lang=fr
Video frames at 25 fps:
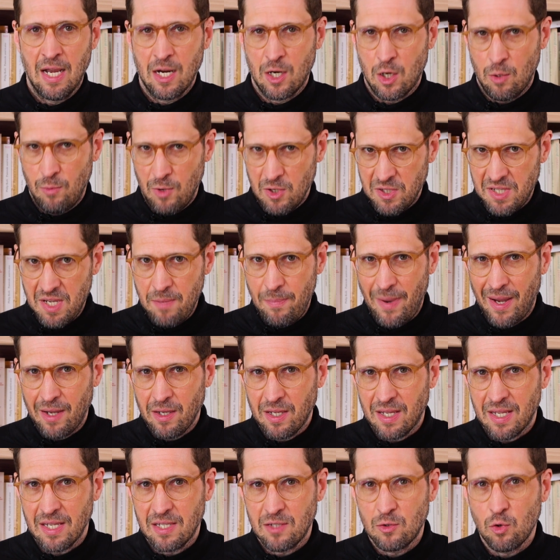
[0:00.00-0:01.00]
commencez par
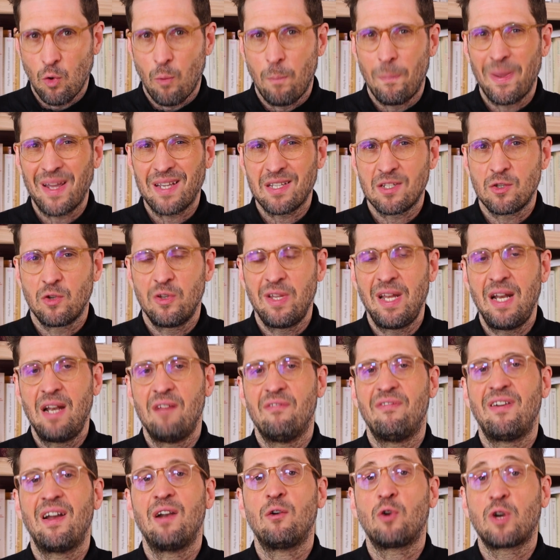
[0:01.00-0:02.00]
une question personnelle et
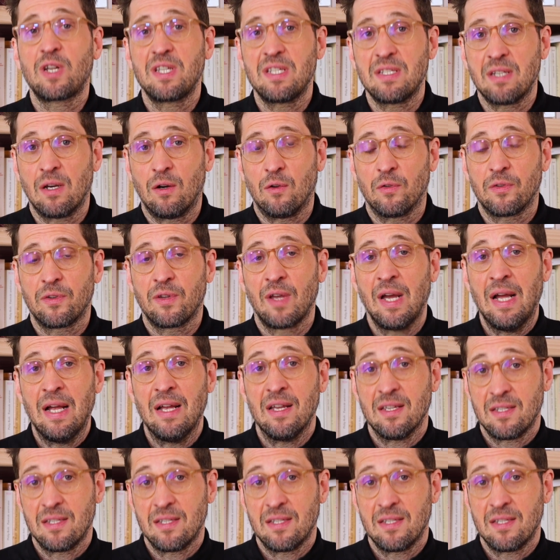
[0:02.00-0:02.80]
valorisante.